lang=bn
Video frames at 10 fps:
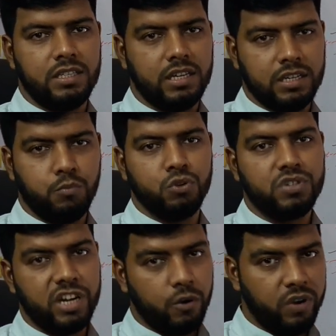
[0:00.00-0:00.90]
তার একটা
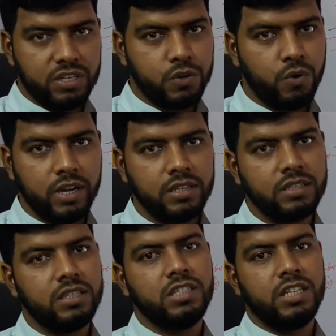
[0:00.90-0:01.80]
পোস্টে রিকোয়েস্ট করে
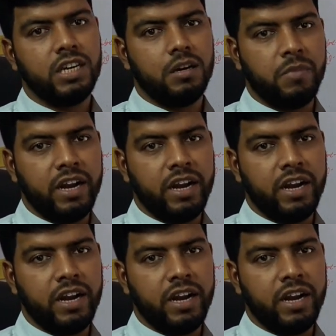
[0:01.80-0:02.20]
সেটা